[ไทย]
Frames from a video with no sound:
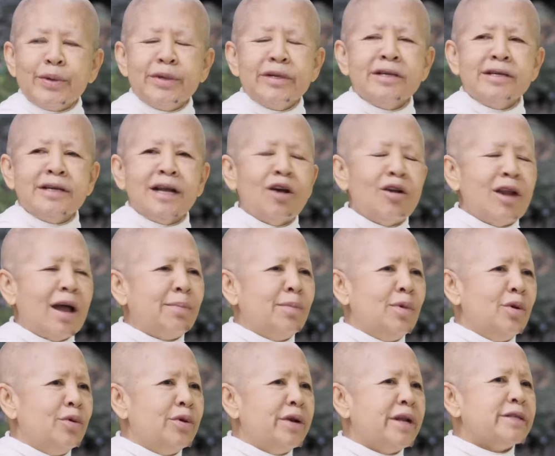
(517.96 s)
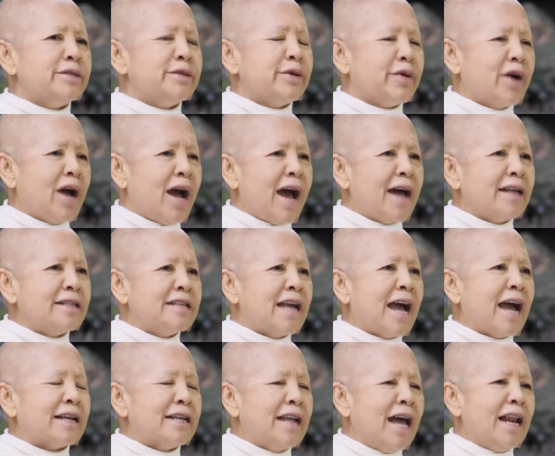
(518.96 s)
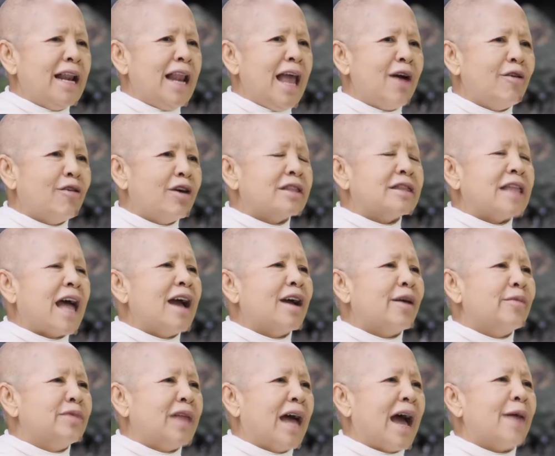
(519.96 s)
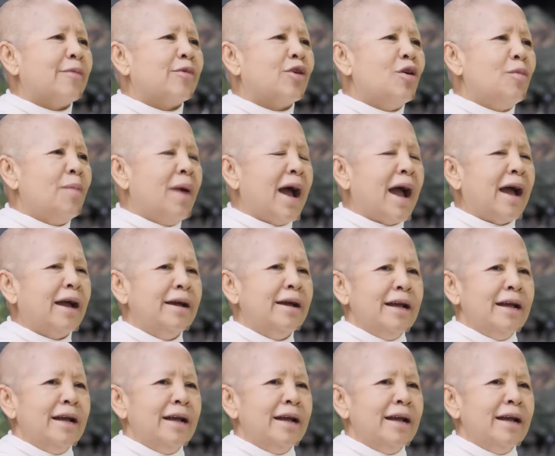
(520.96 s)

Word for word: คนอื่นเขารับรู้นะเจ้าค่ะจากนั้นแล้วก็ตั้งคำถามเข้ามา